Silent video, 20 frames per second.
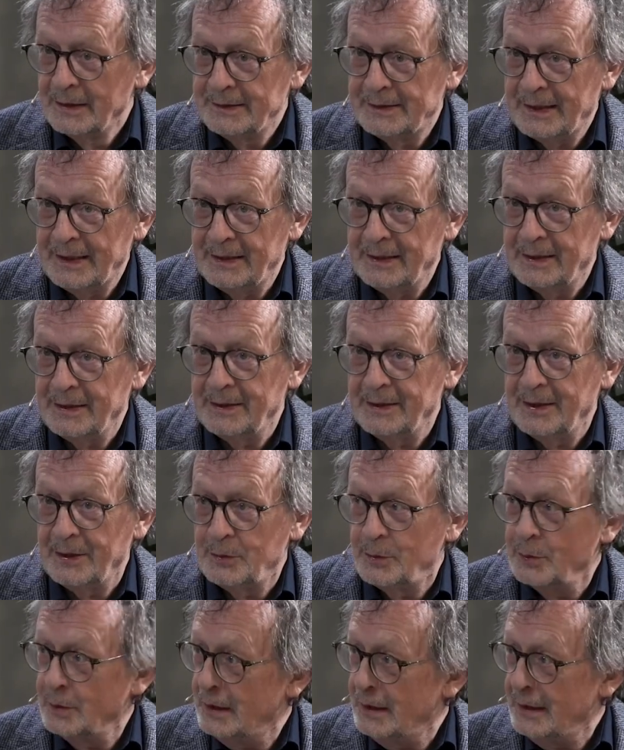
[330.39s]
Denn
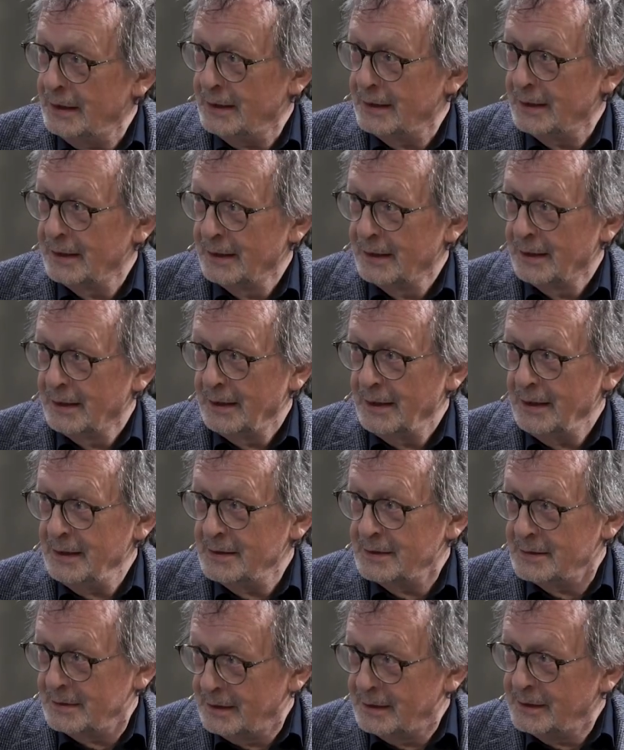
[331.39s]
natürlich
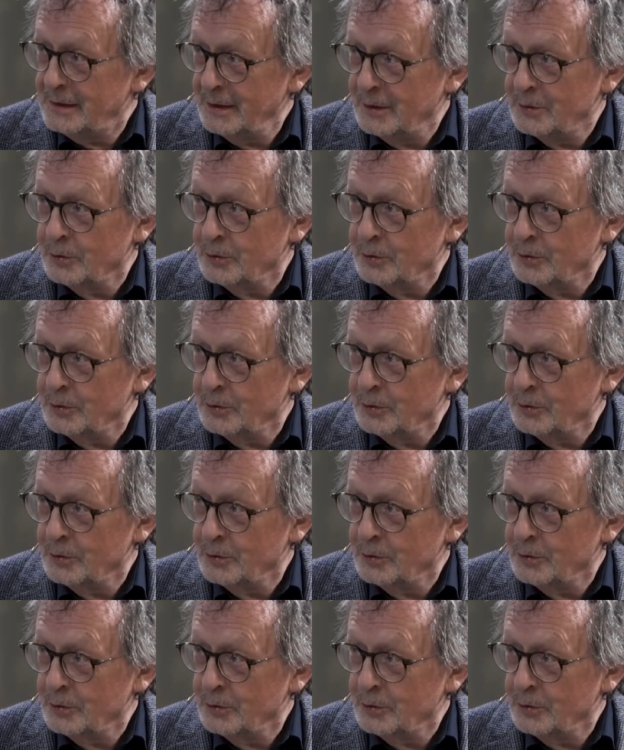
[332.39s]
ist die